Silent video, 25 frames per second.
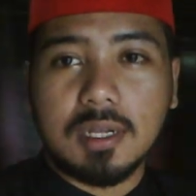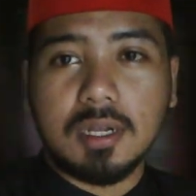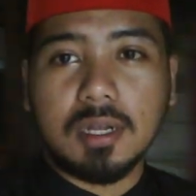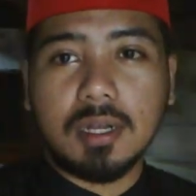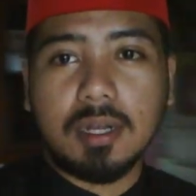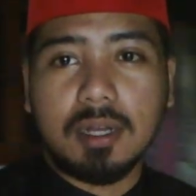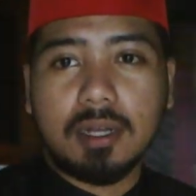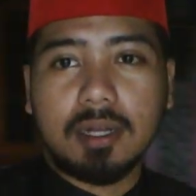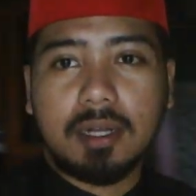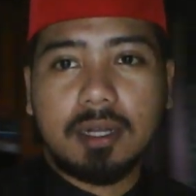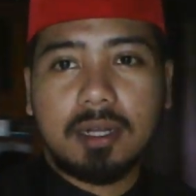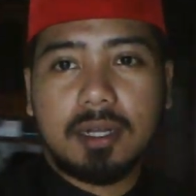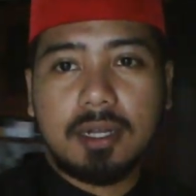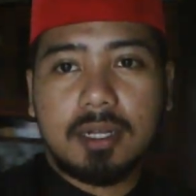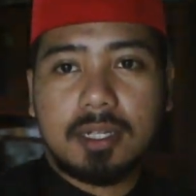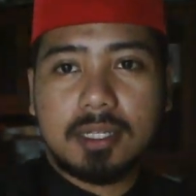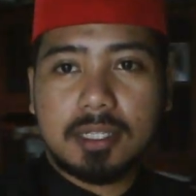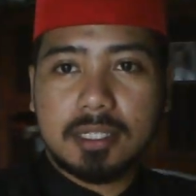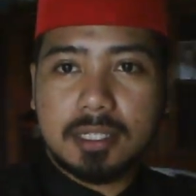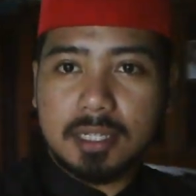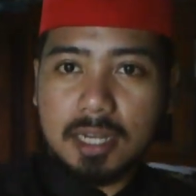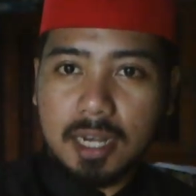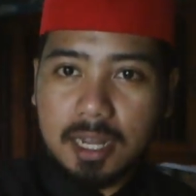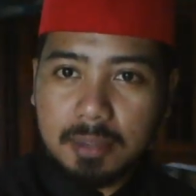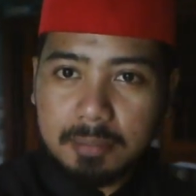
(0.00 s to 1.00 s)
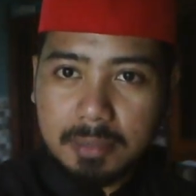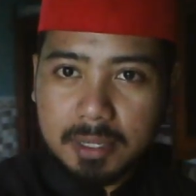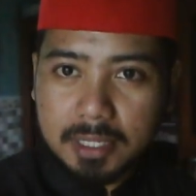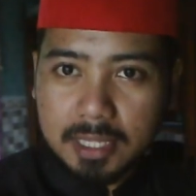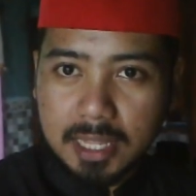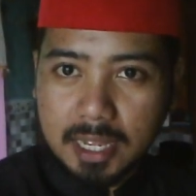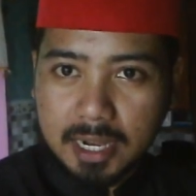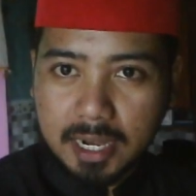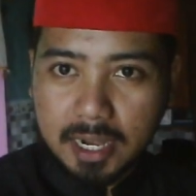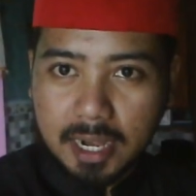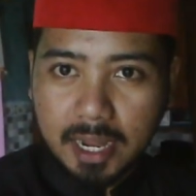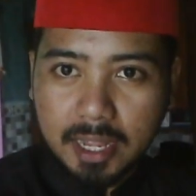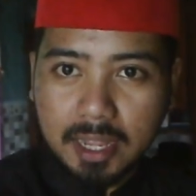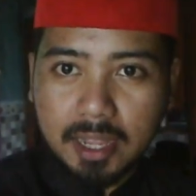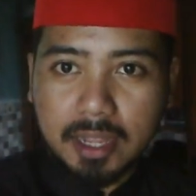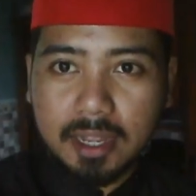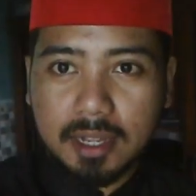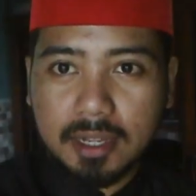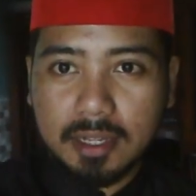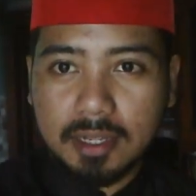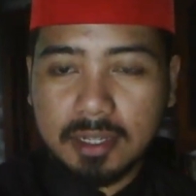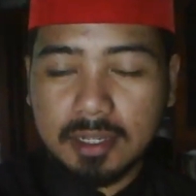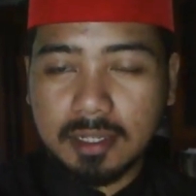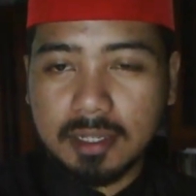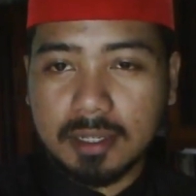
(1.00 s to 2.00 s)
Uh, selamat hari raya
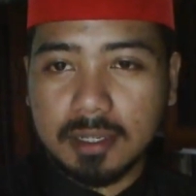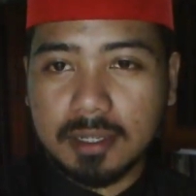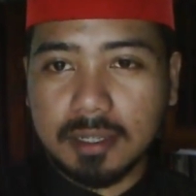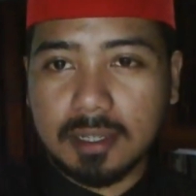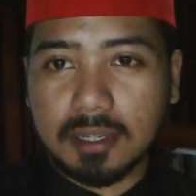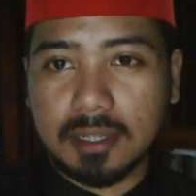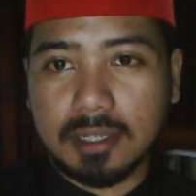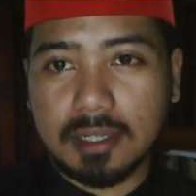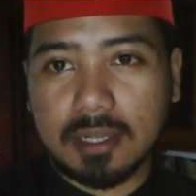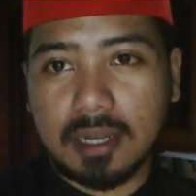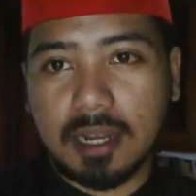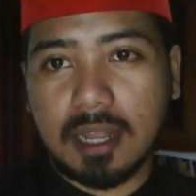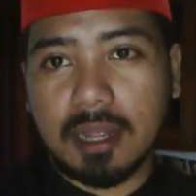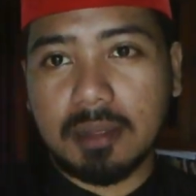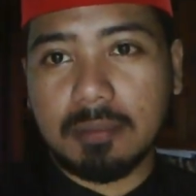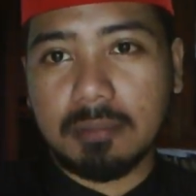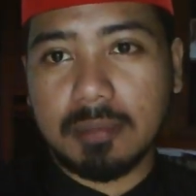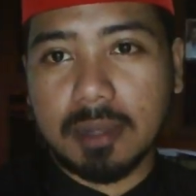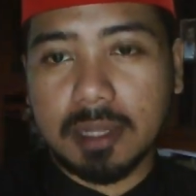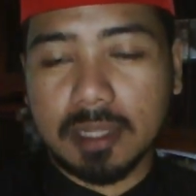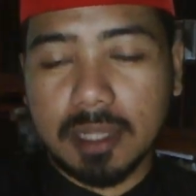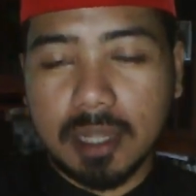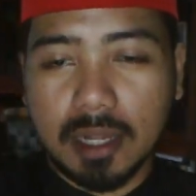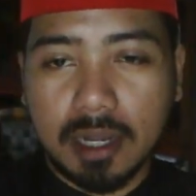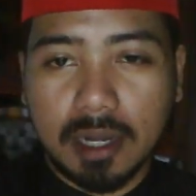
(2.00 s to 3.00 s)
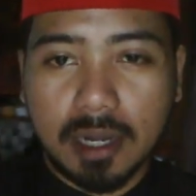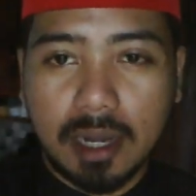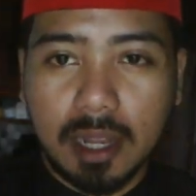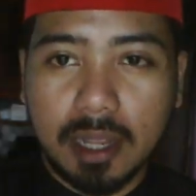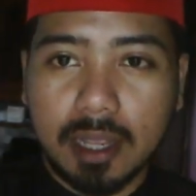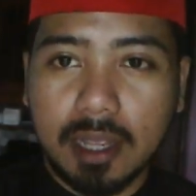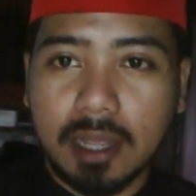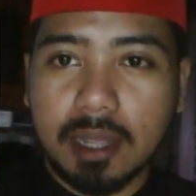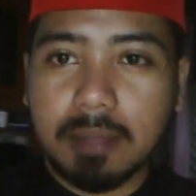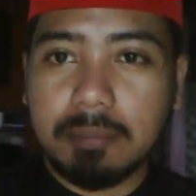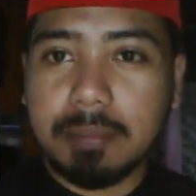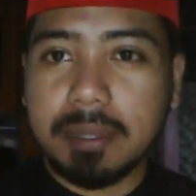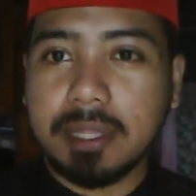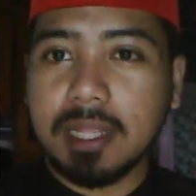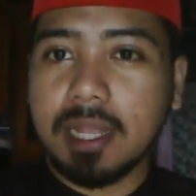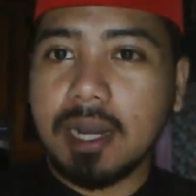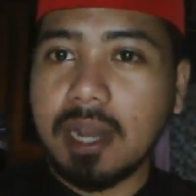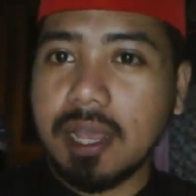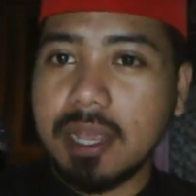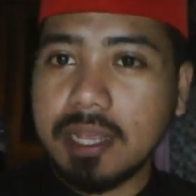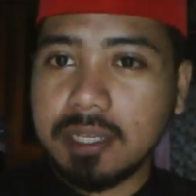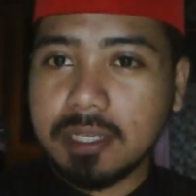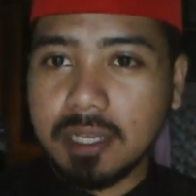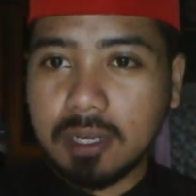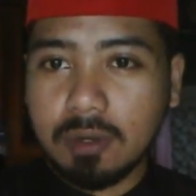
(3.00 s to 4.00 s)
ya. Selamat hari raya, minal
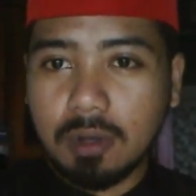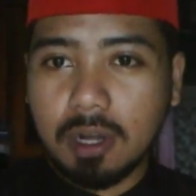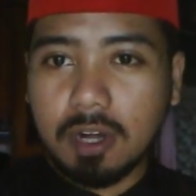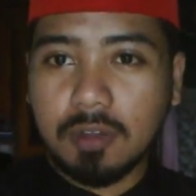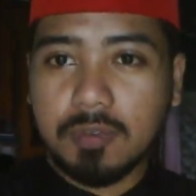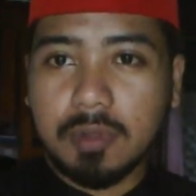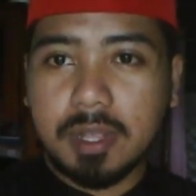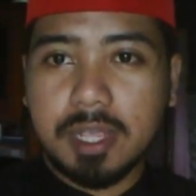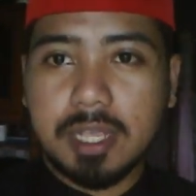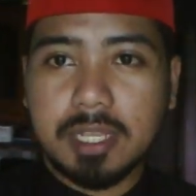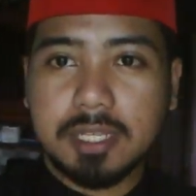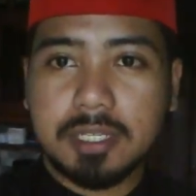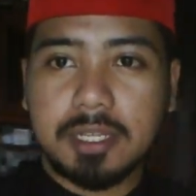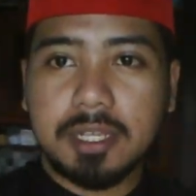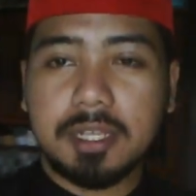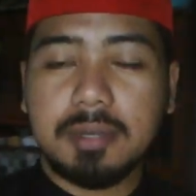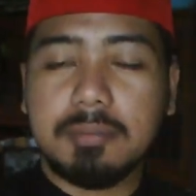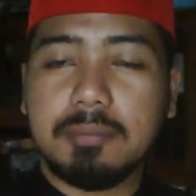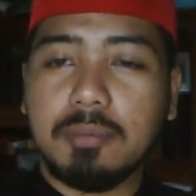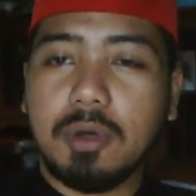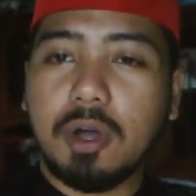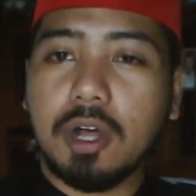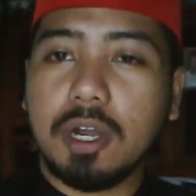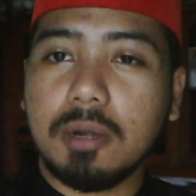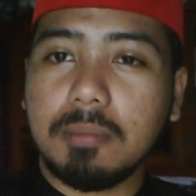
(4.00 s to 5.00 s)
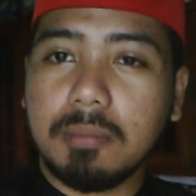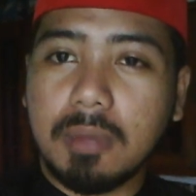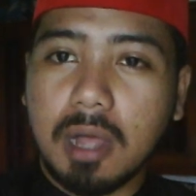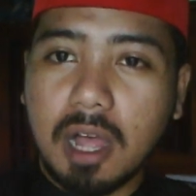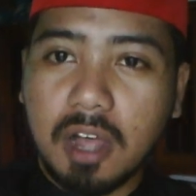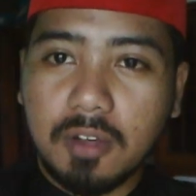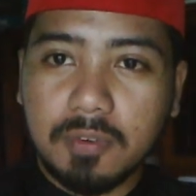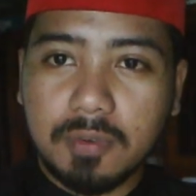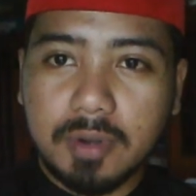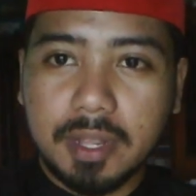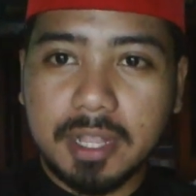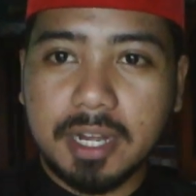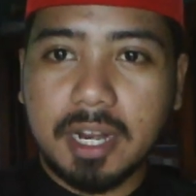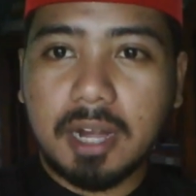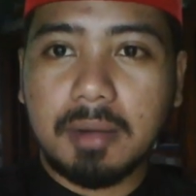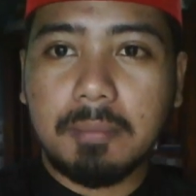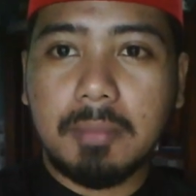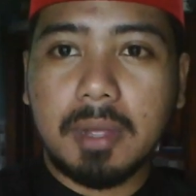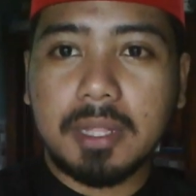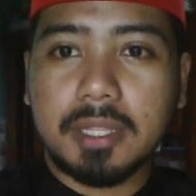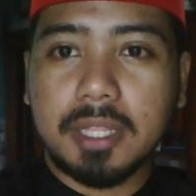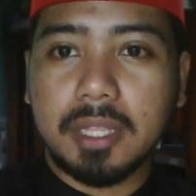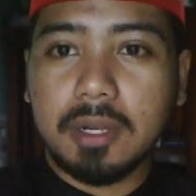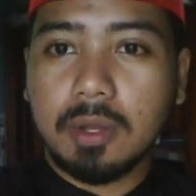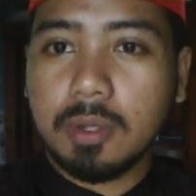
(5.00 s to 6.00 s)
aidin wal faizin. Mohon maaf dan
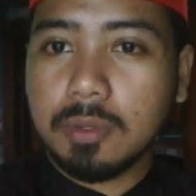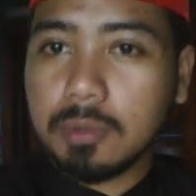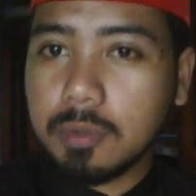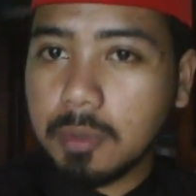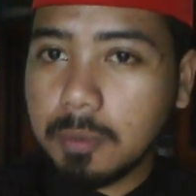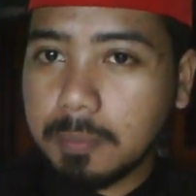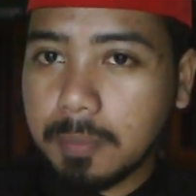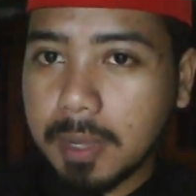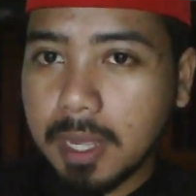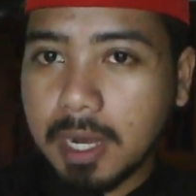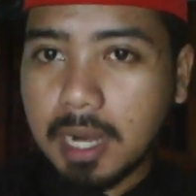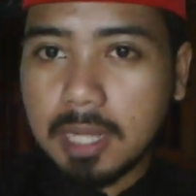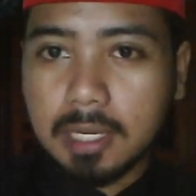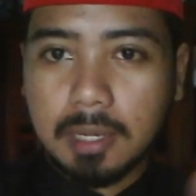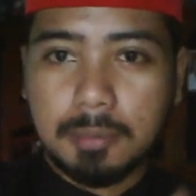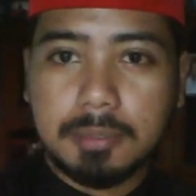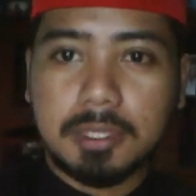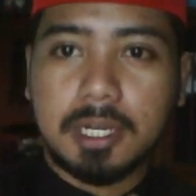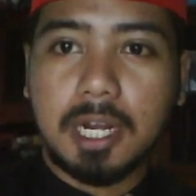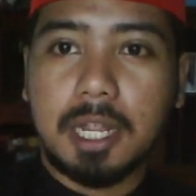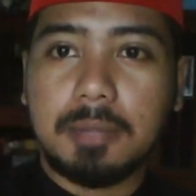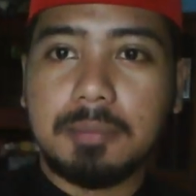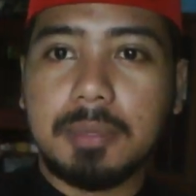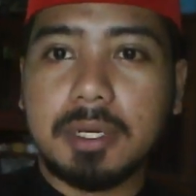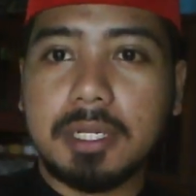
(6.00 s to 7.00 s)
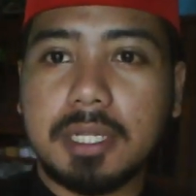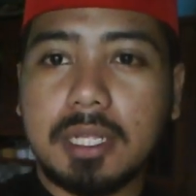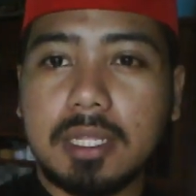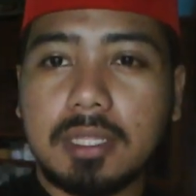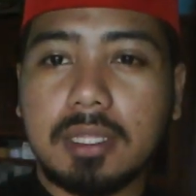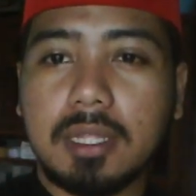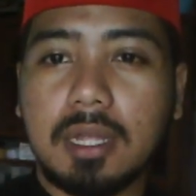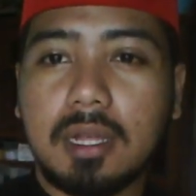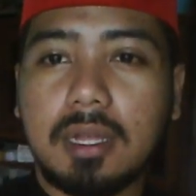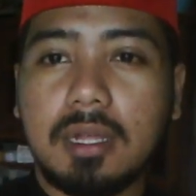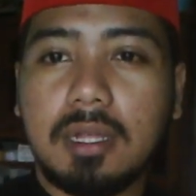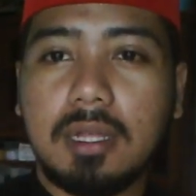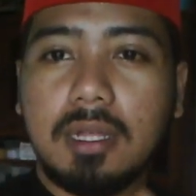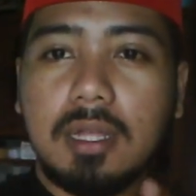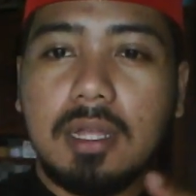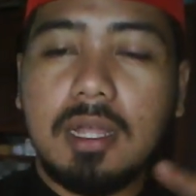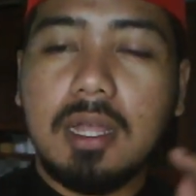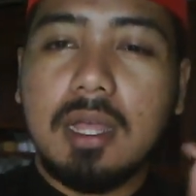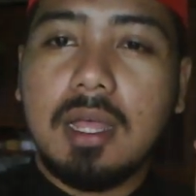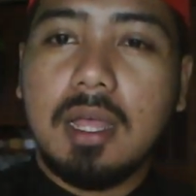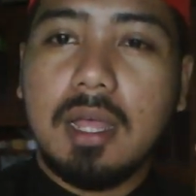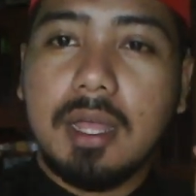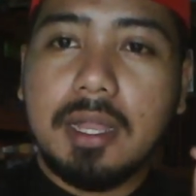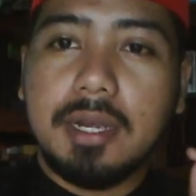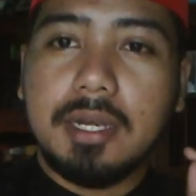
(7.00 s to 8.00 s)
batin untuk para subscriber kita
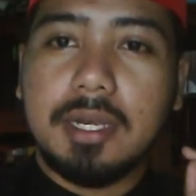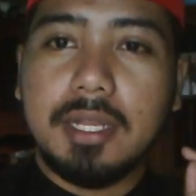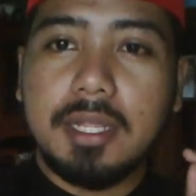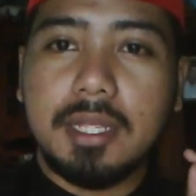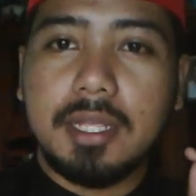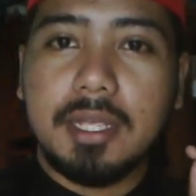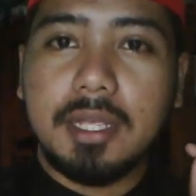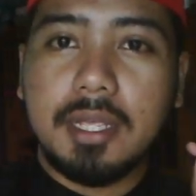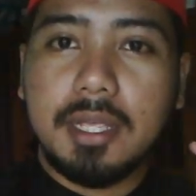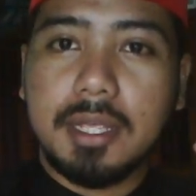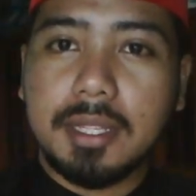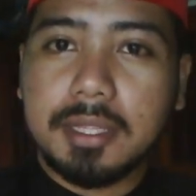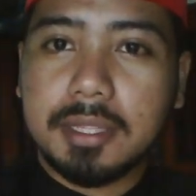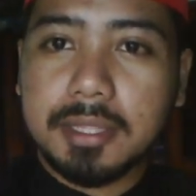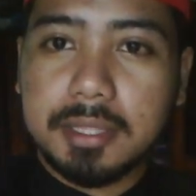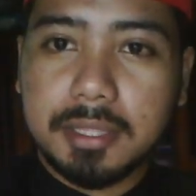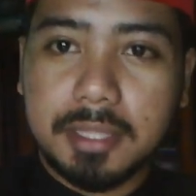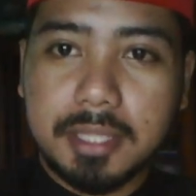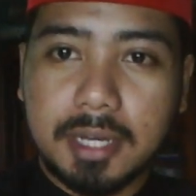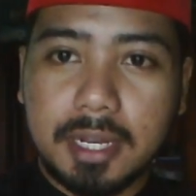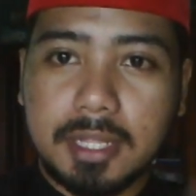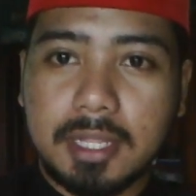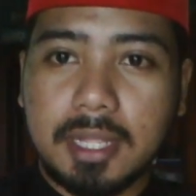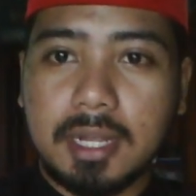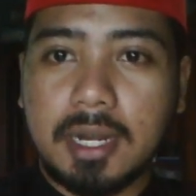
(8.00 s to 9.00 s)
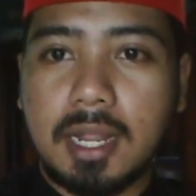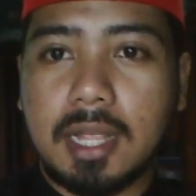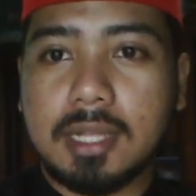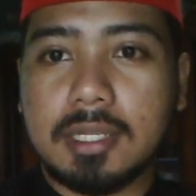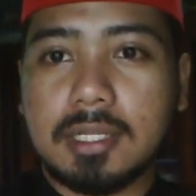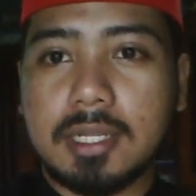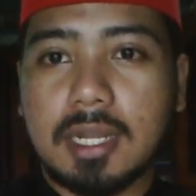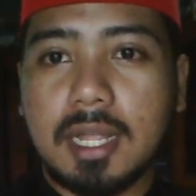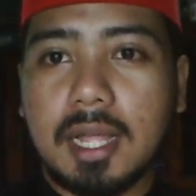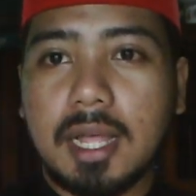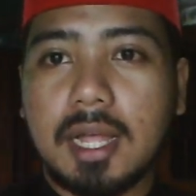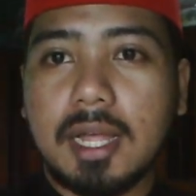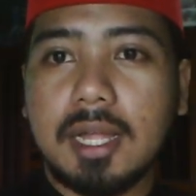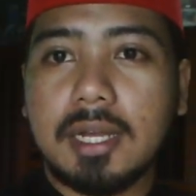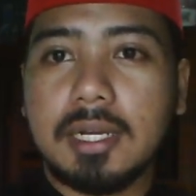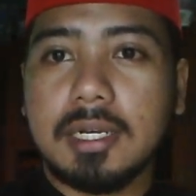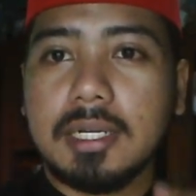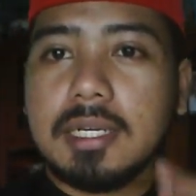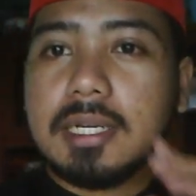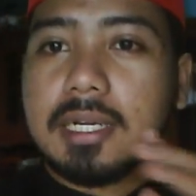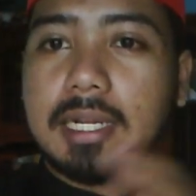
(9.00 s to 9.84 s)
di Tretan Azlan.